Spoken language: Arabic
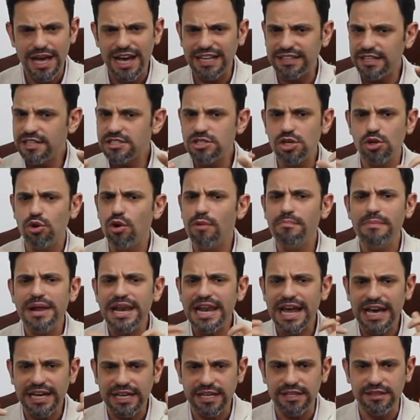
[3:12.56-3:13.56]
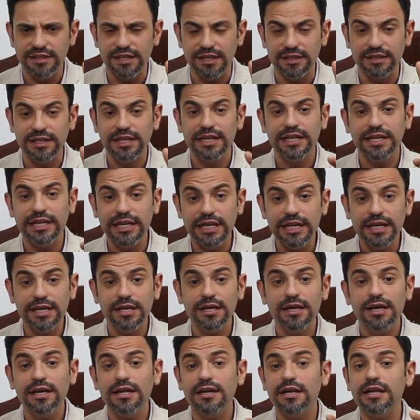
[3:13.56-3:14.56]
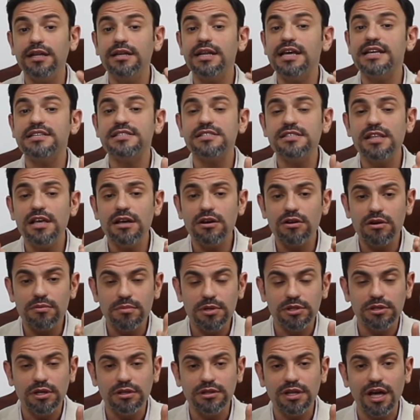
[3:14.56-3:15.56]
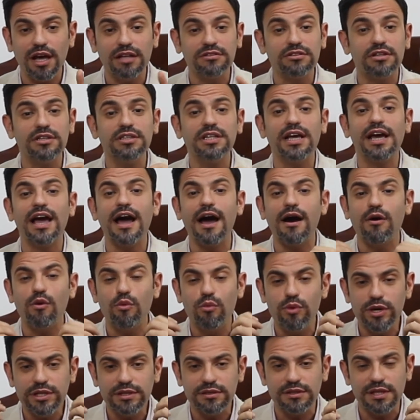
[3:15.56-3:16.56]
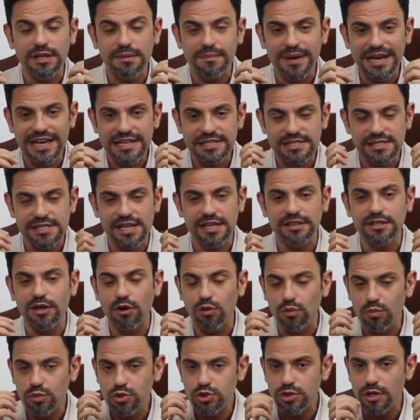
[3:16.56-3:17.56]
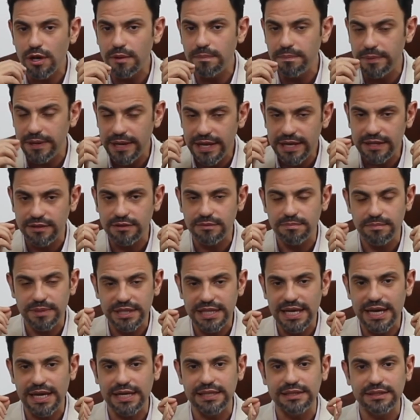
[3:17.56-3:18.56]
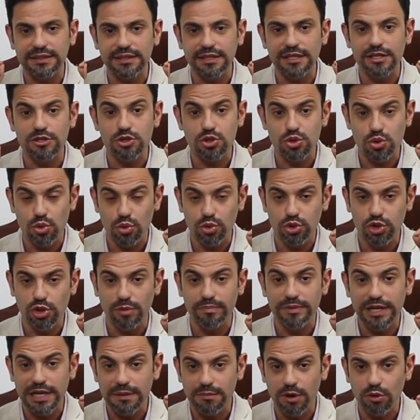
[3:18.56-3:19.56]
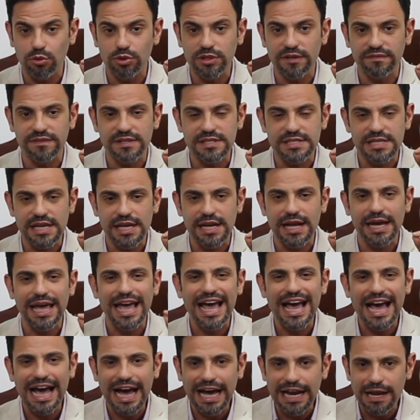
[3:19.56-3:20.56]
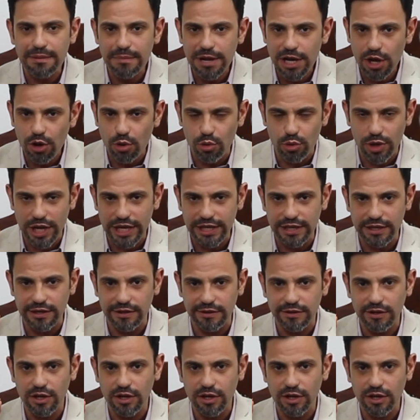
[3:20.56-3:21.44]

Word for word: هتحس ان هو مملح جدا ليه لان اثناء رمضان حضرتك عودت المجسات او المستقبلات بتاعه الصوديوم اللي موجوده في لسانك على ملح قليل